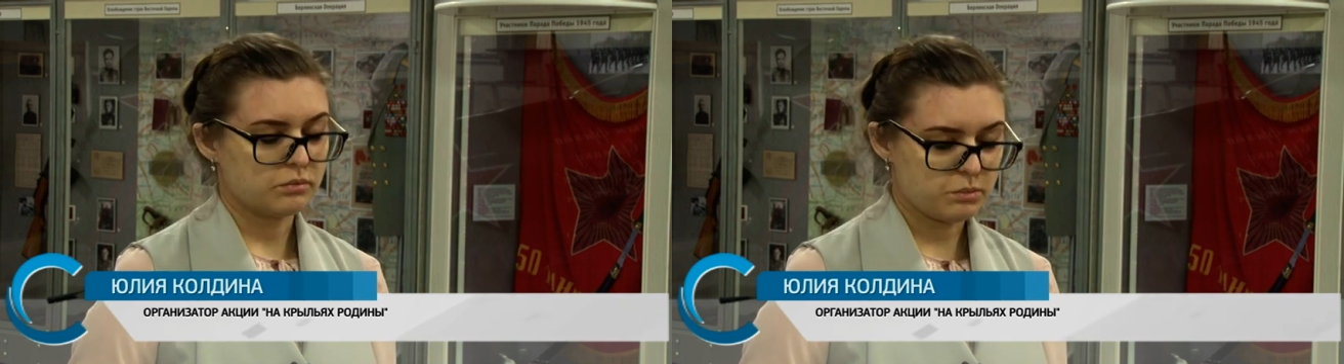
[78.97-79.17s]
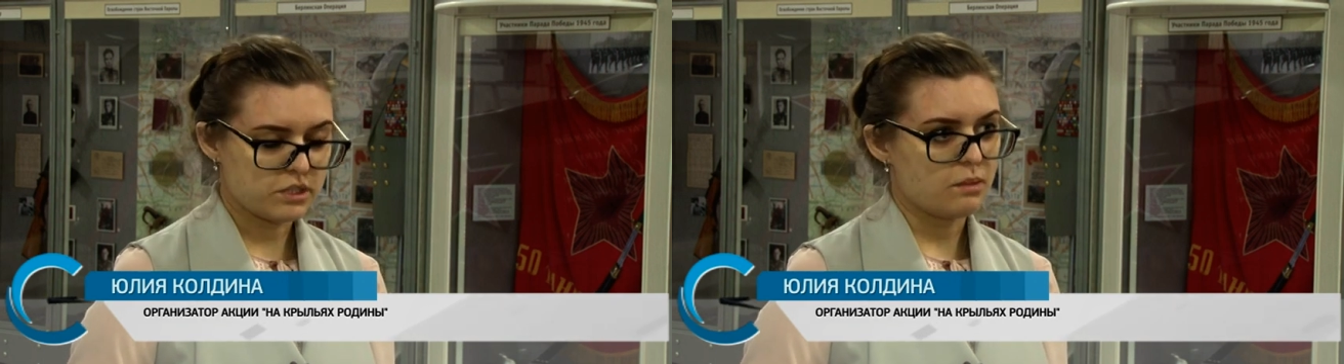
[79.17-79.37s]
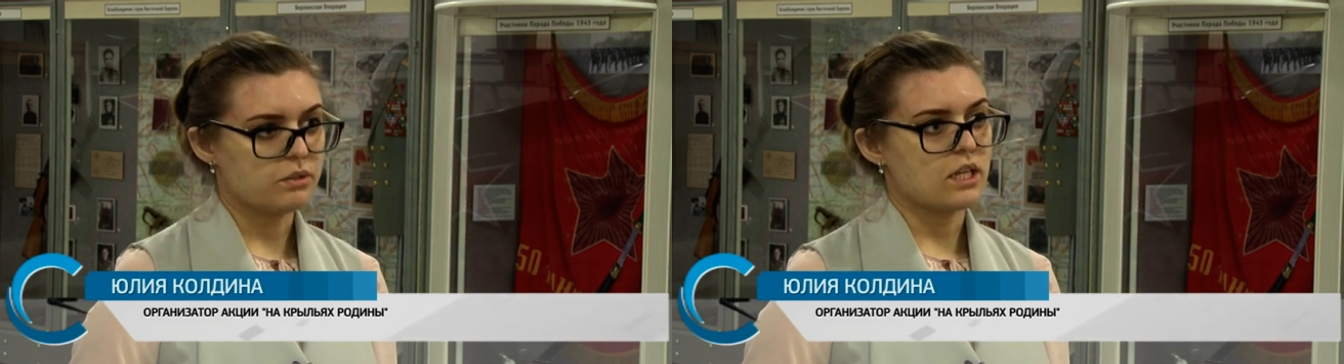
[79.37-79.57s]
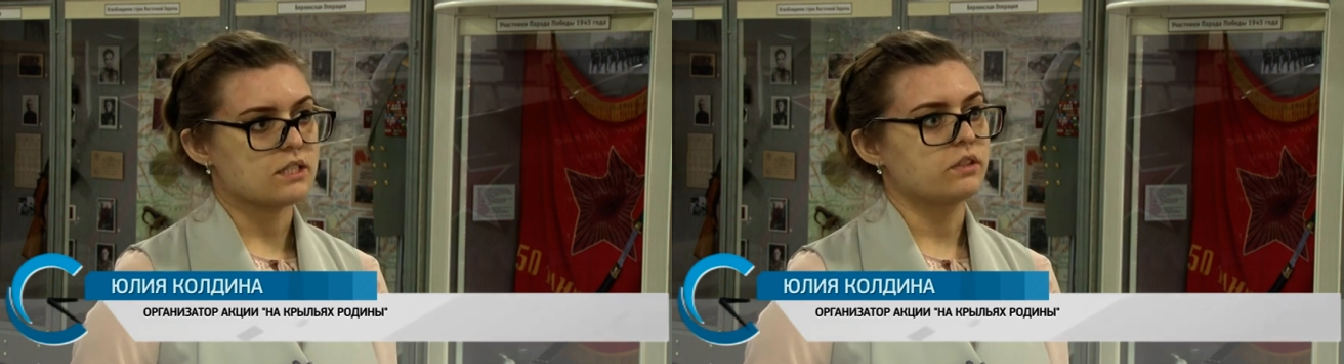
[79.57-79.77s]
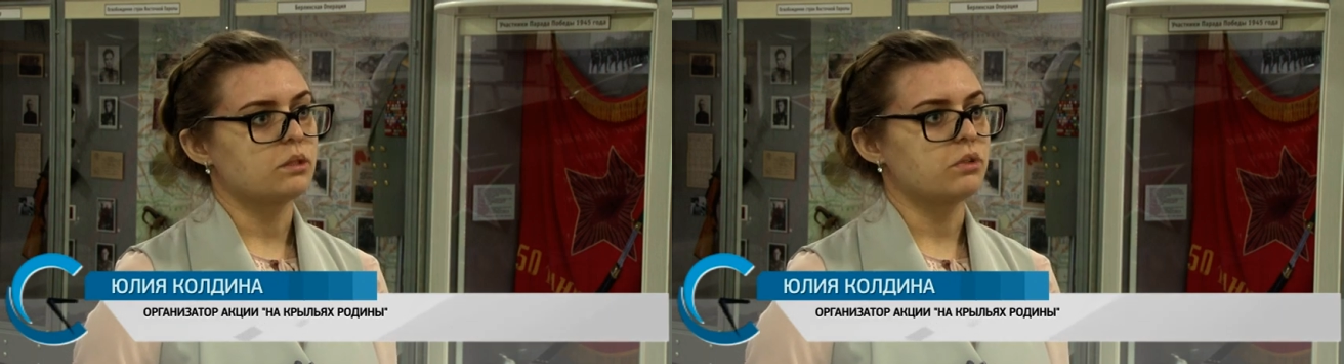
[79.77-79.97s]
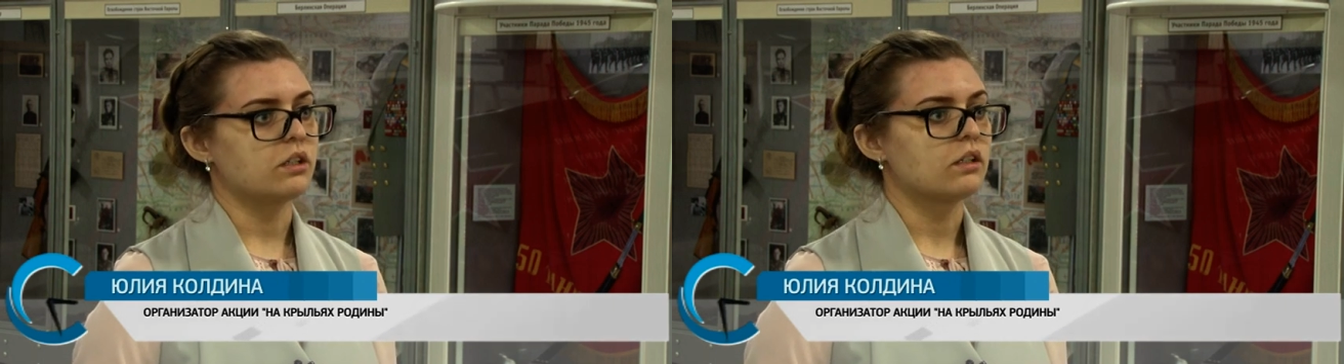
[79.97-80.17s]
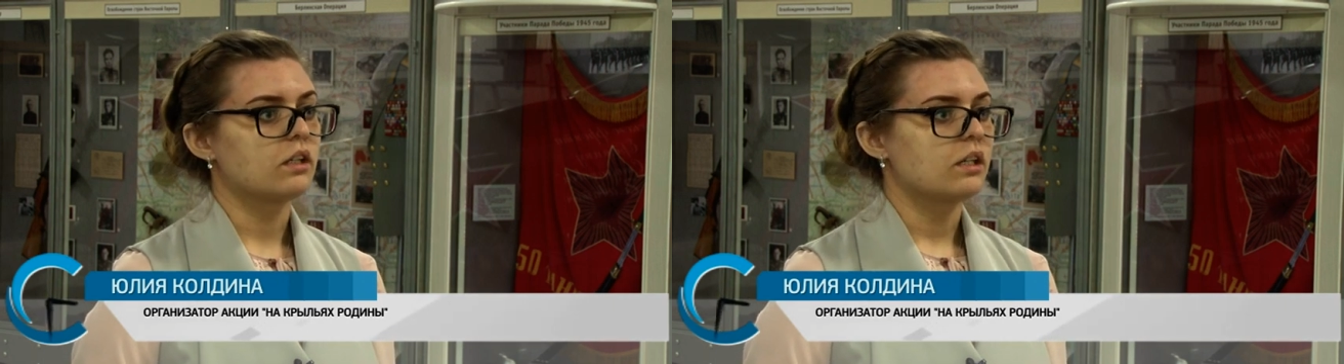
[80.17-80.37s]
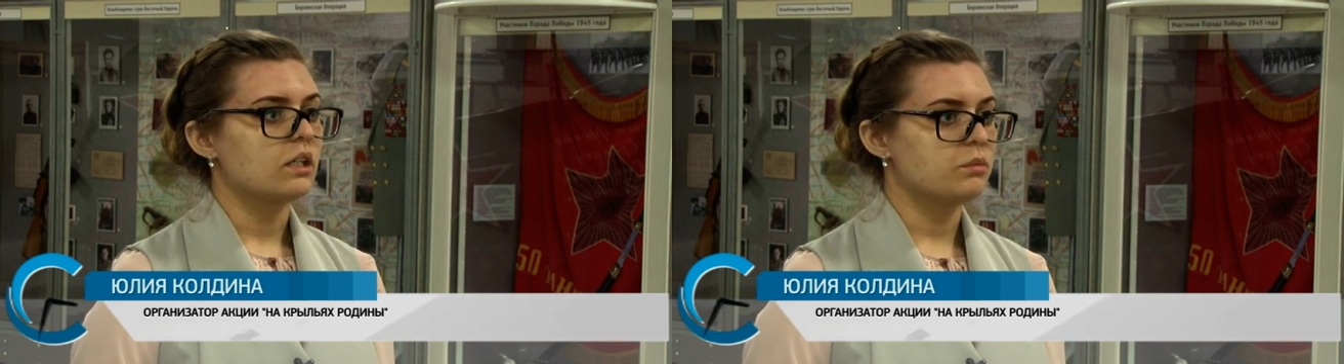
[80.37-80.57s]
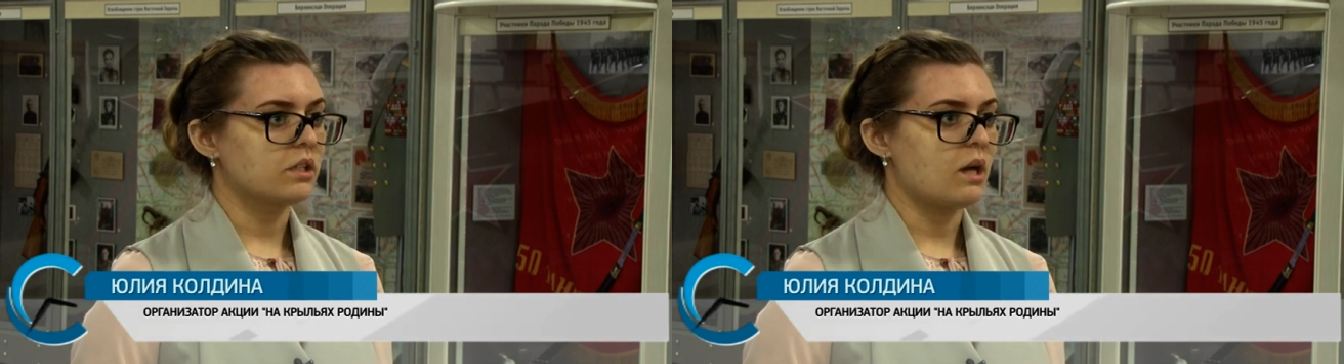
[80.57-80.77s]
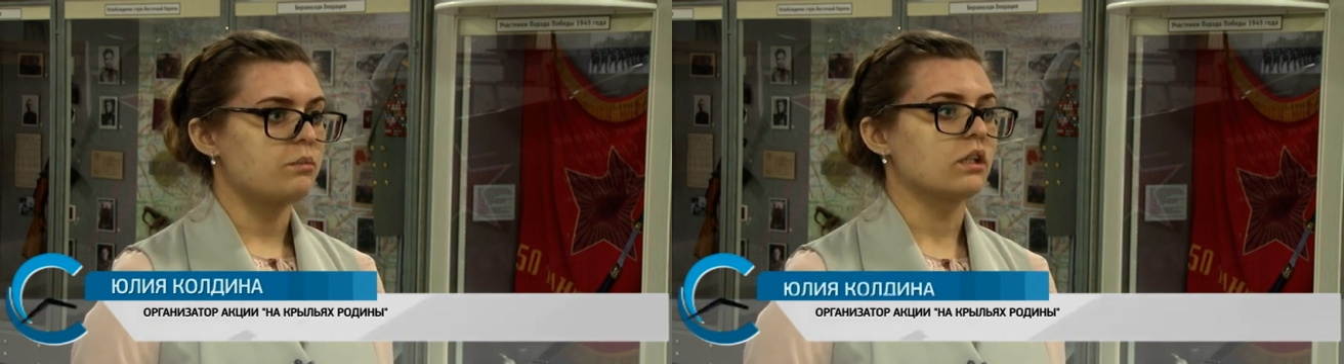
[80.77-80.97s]
с местами, названными
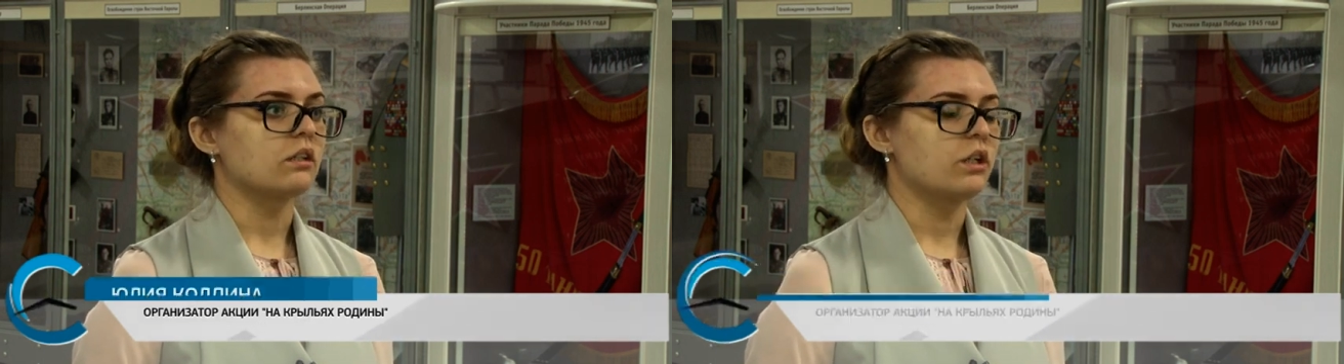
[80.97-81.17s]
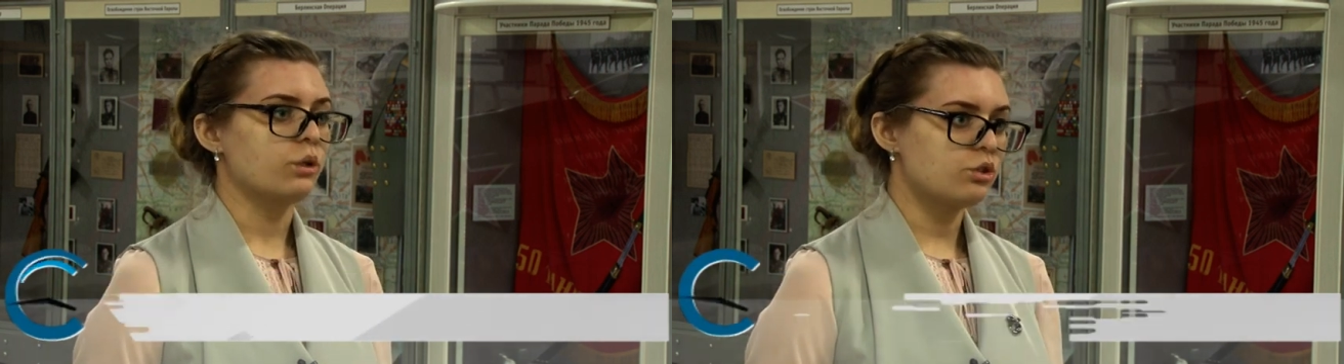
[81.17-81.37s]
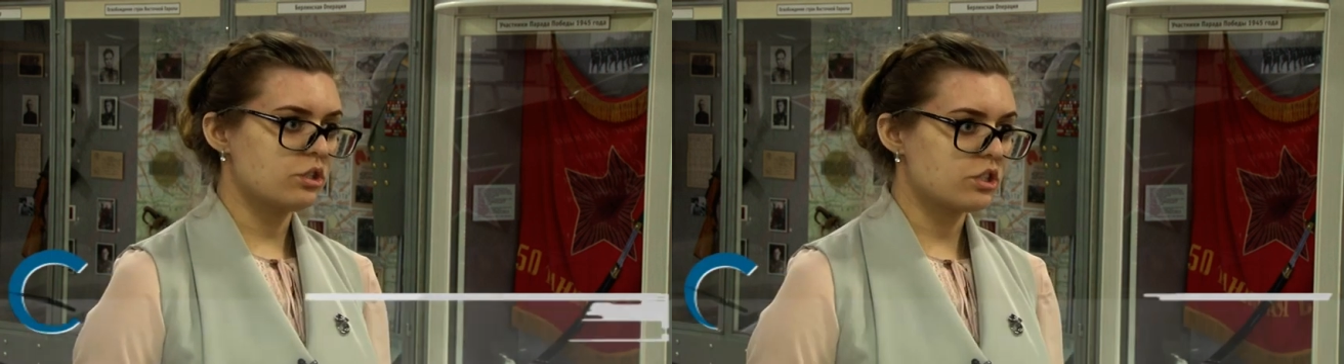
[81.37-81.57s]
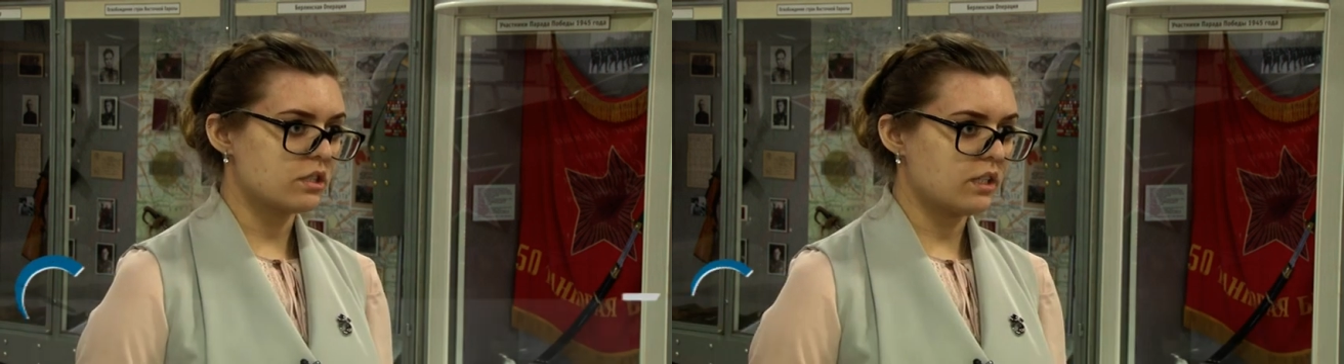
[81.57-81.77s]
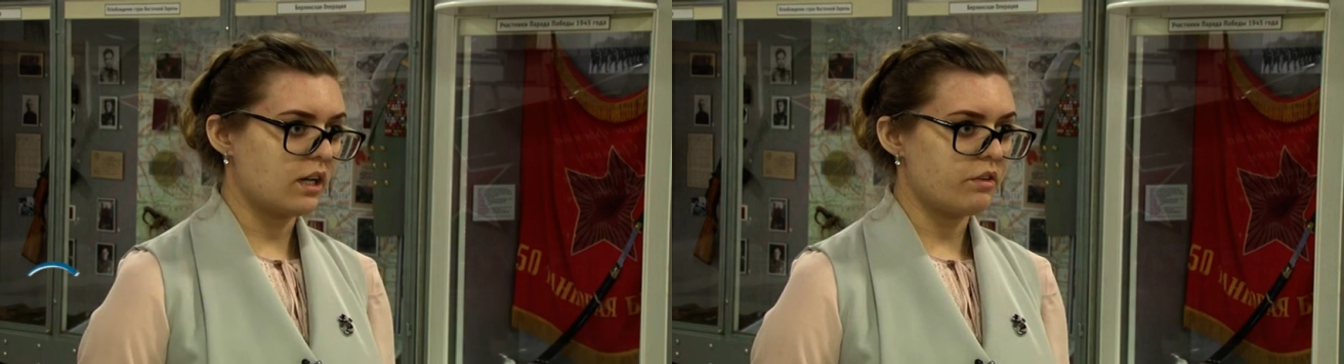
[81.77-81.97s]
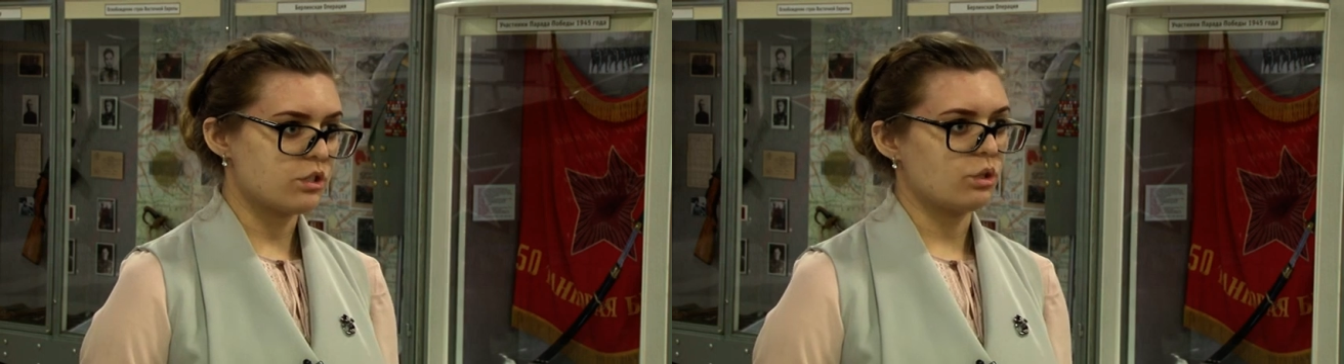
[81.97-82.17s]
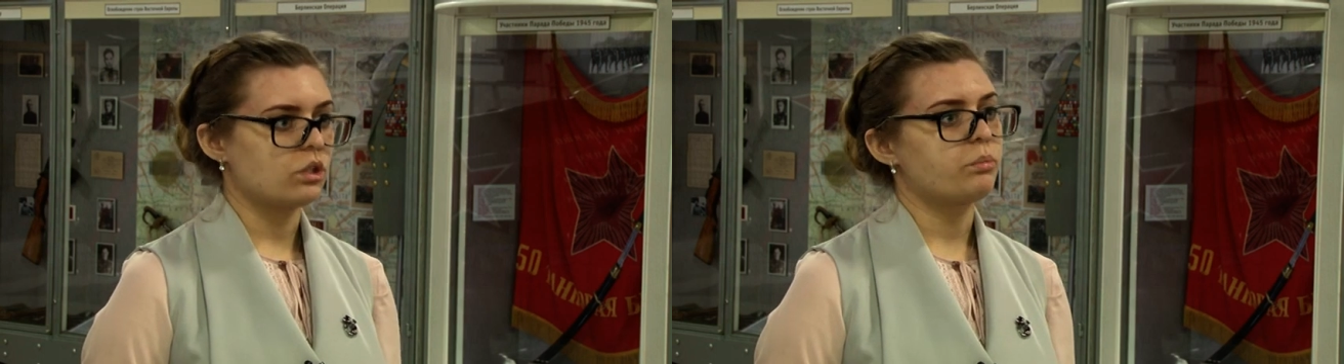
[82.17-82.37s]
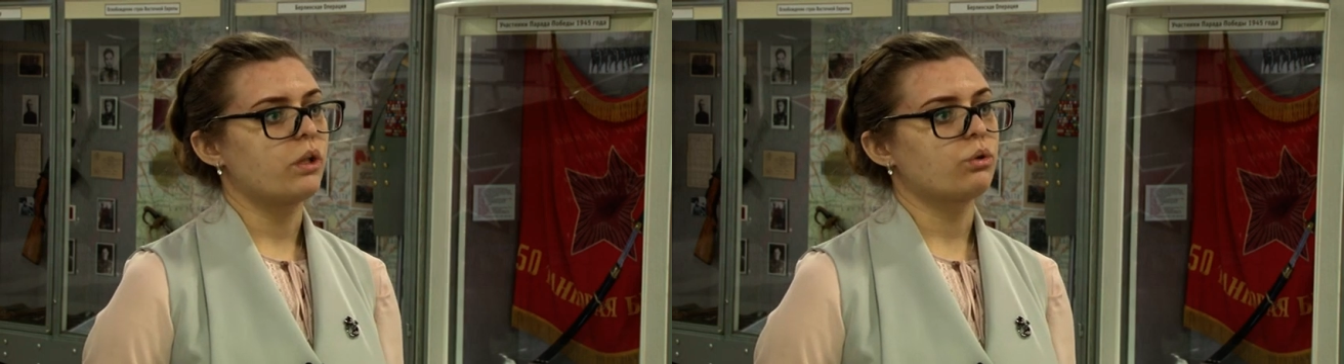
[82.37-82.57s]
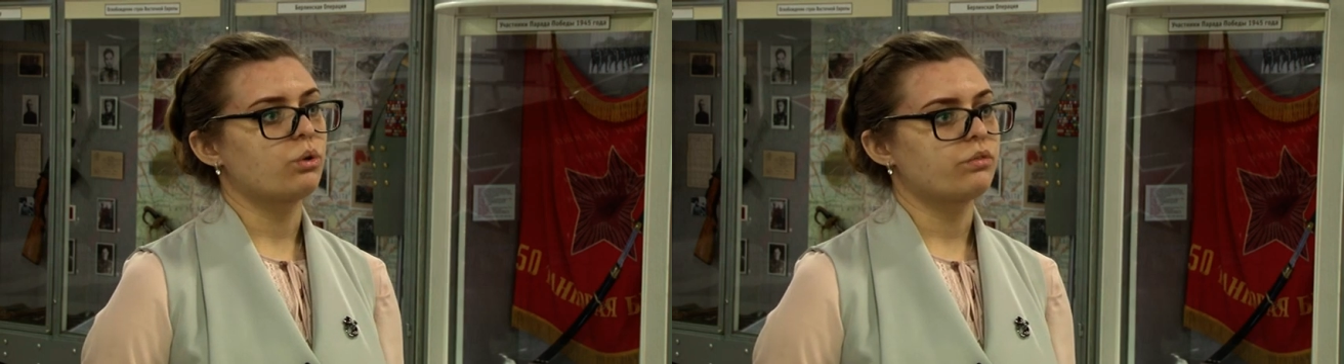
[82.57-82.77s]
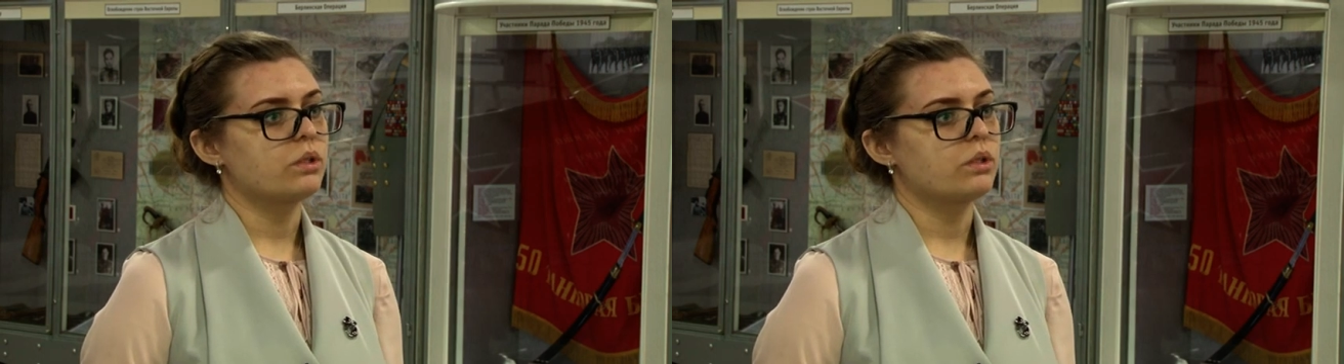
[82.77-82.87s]
именами летчиц женских авиационных полков,